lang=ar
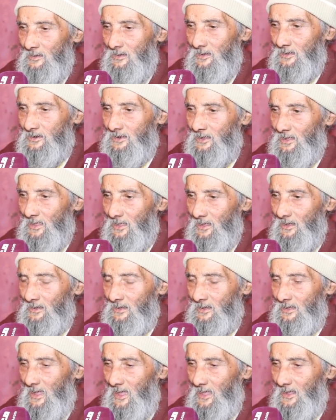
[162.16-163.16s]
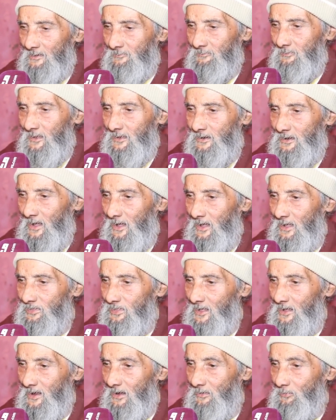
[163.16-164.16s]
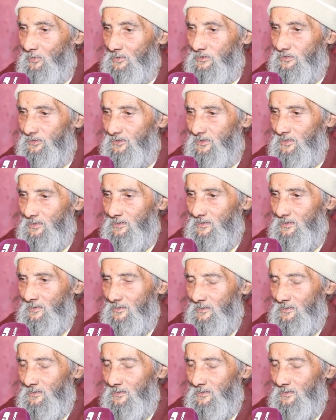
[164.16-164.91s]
اني قال بان هذا راه ولدي